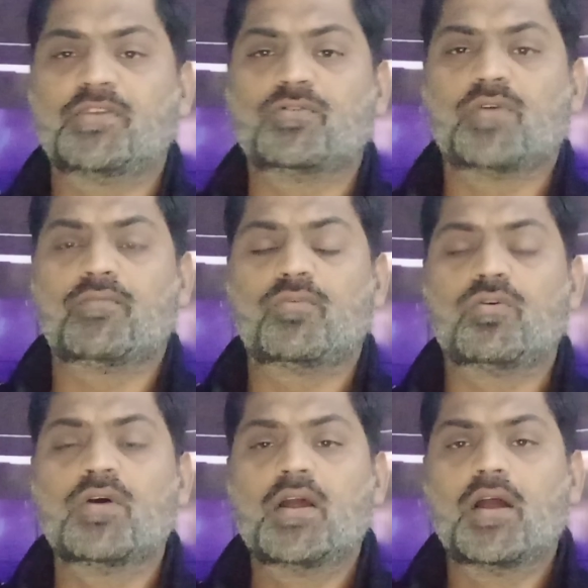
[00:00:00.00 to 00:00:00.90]
भी जो है
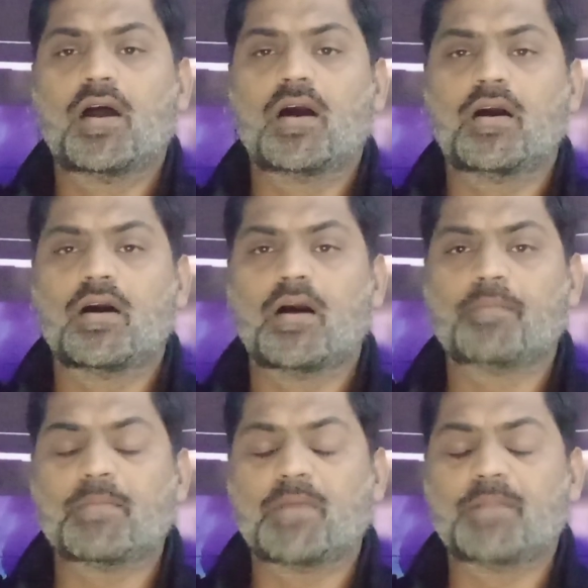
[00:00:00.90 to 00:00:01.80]
वो
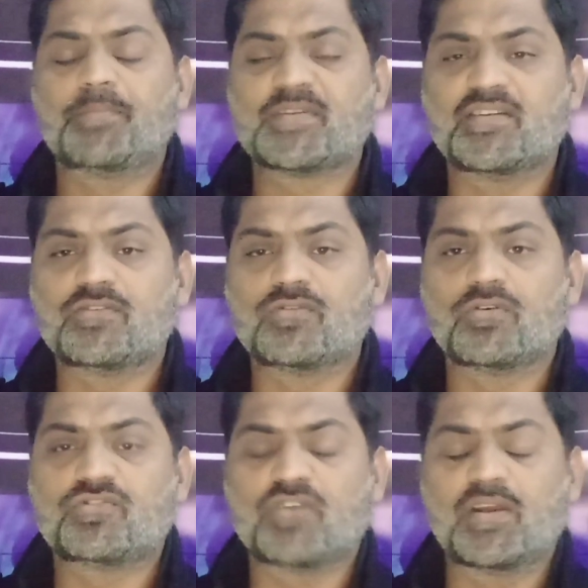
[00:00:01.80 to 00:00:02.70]
अपने मनपसंद
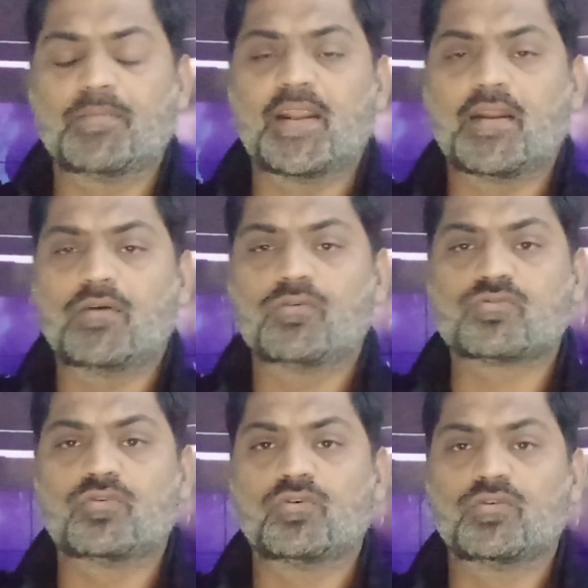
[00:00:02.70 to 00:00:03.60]
जो चेयरमैन है
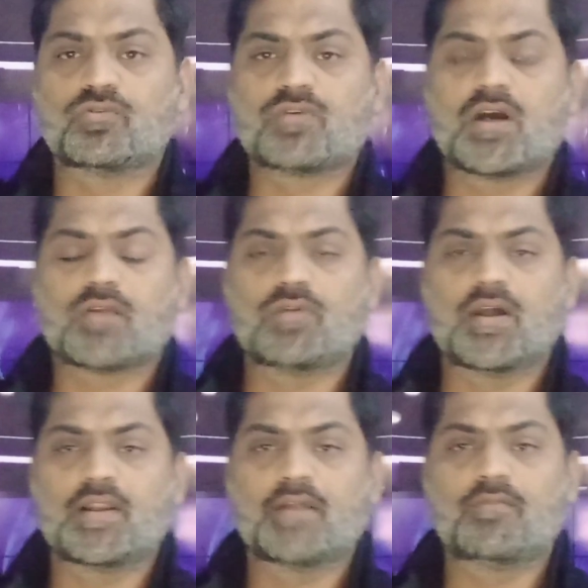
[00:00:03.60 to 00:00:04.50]
उसको जो
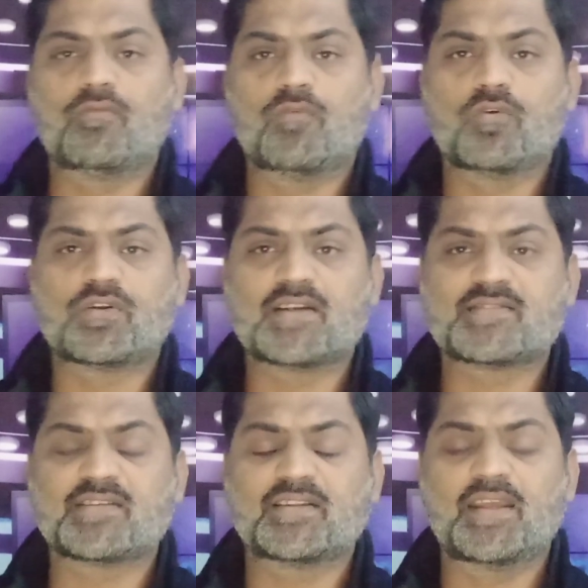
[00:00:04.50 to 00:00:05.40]
कारकुनान है वो वोट कर
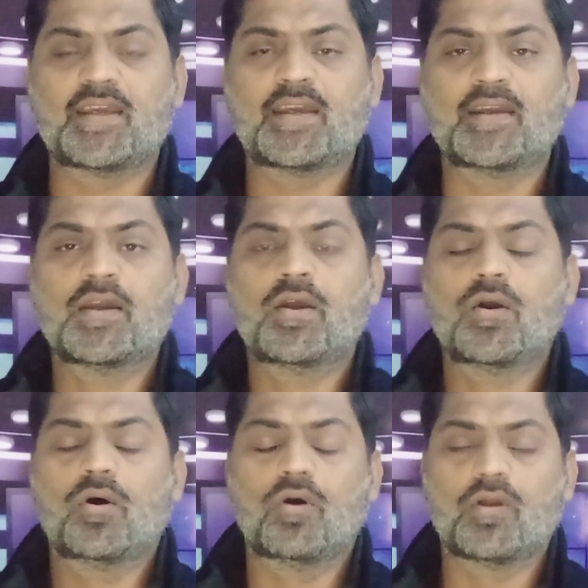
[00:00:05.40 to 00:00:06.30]
सकते हैं
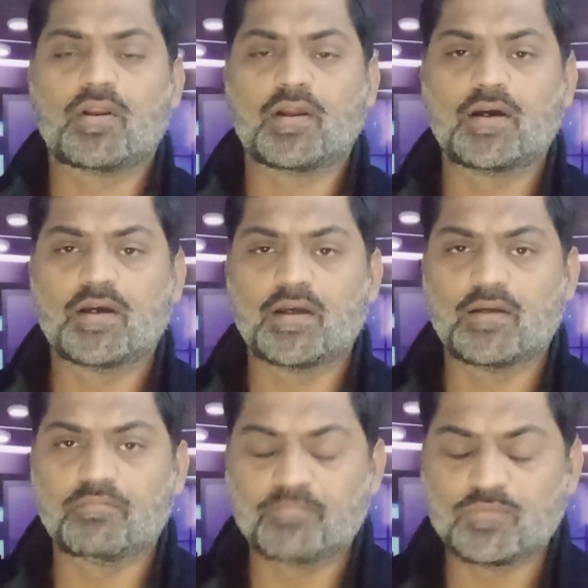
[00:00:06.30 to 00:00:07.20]
और
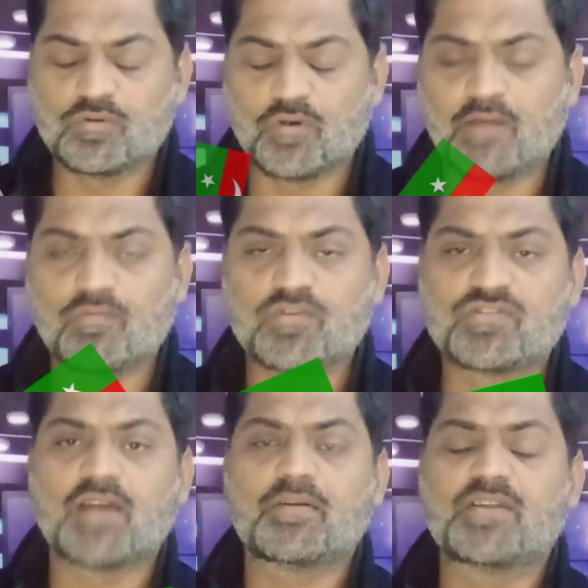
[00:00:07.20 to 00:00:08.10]
जो है वो
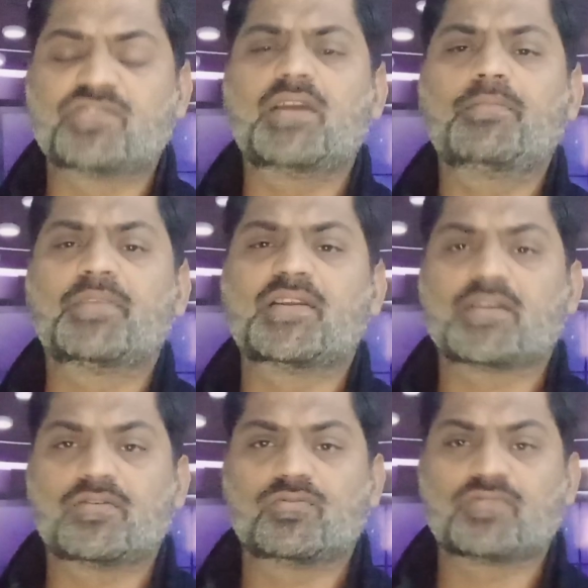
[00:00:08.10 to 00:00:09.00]
चार छः बजे
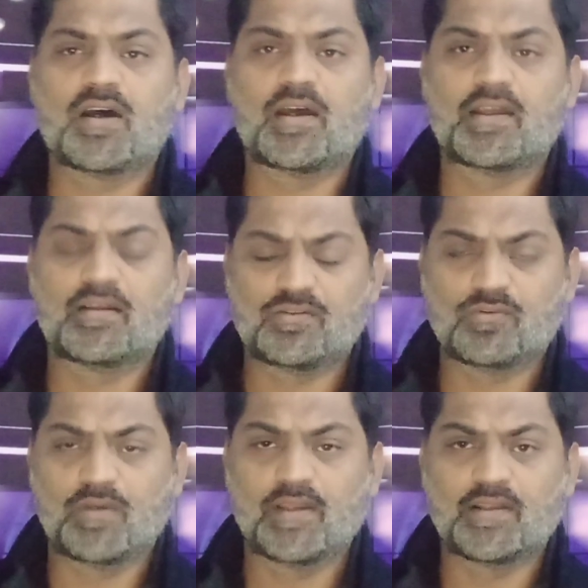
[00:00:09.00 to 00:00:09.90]
तक उसका
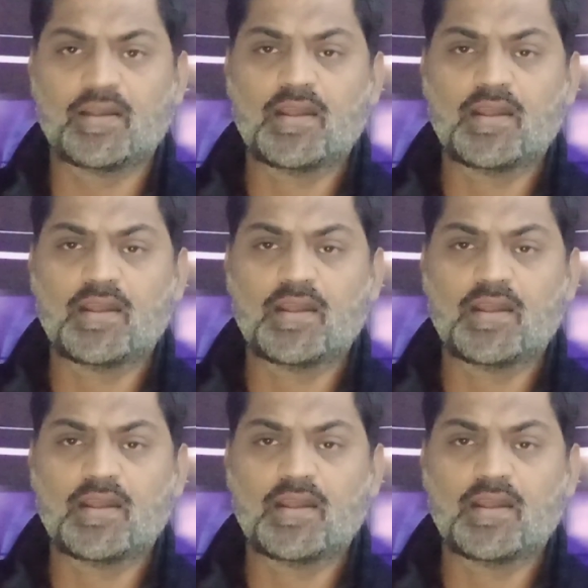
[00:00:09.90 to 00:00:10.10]
जो है